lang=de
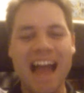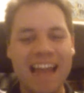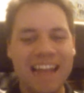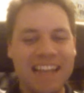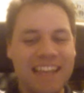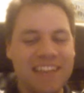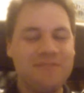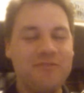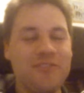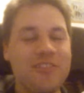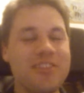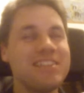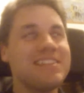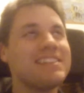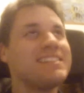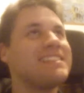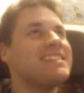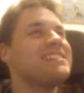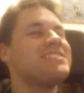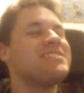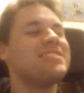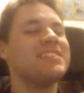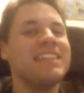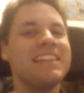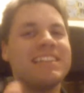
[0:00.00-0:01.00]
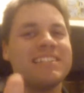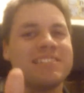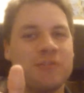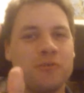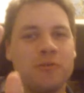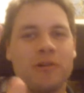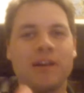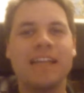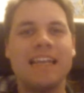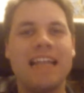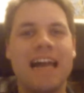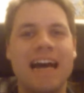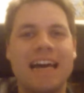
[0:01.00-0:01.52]
Eigentlich wollte ich den schon längst
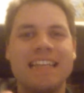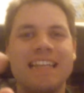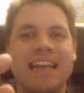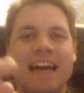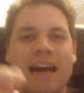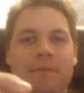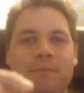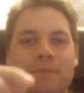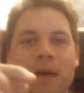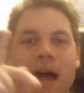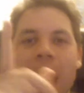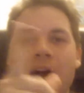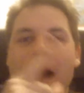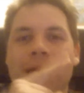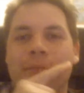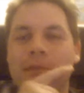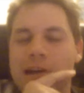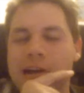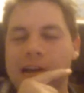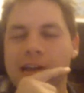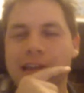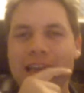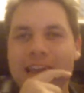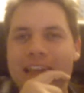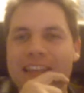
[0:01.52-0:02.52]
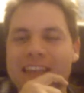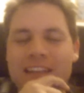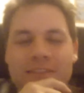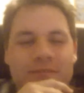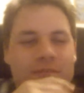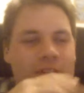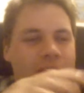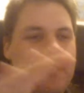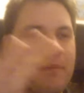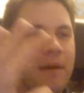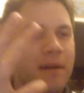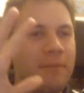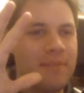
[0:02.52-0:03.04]
hochgeladen haben, aber
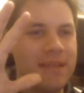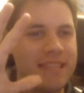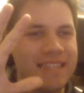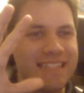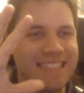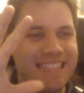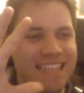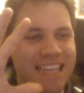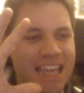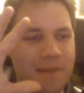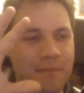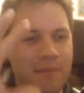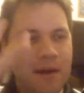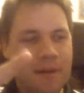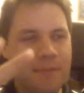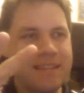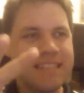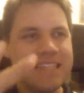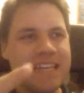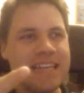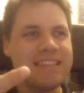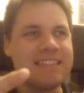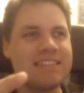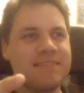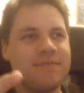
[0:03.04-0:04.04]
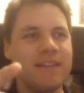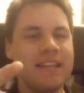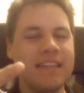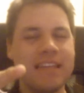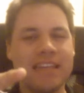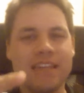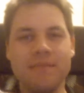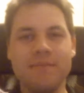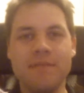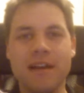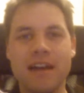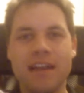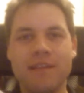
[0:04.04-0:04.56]
dann war mein PC immer besetzt, weil
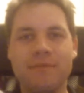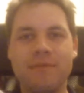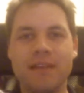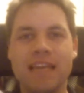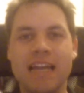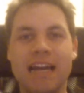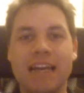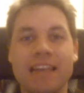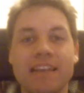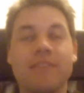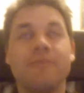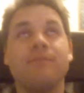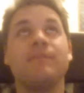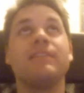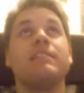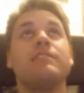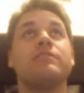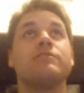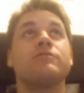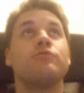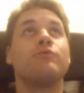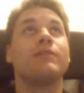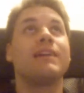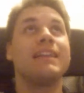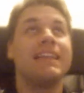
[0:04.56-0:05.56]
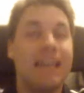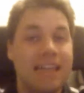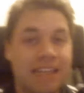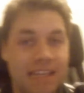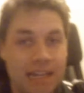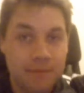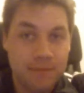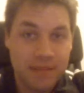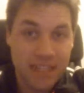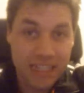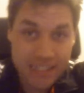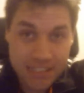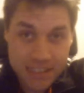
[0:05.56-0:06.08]
ich immer irgendwelche anderen Videos
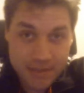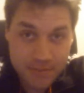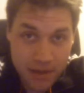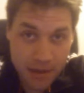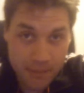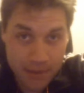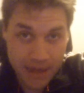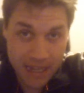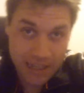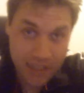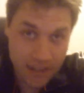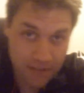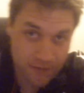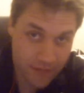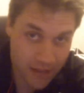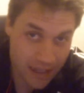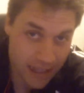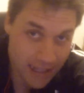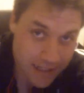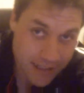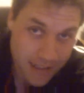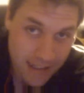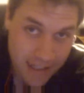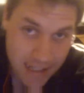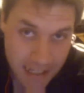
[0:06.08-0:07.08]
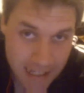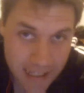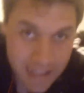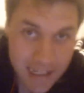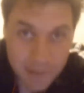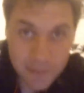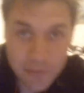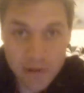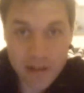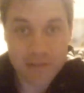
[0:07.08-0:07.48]
hochgeladen habe. Dann ist mir aber eingefallen, ich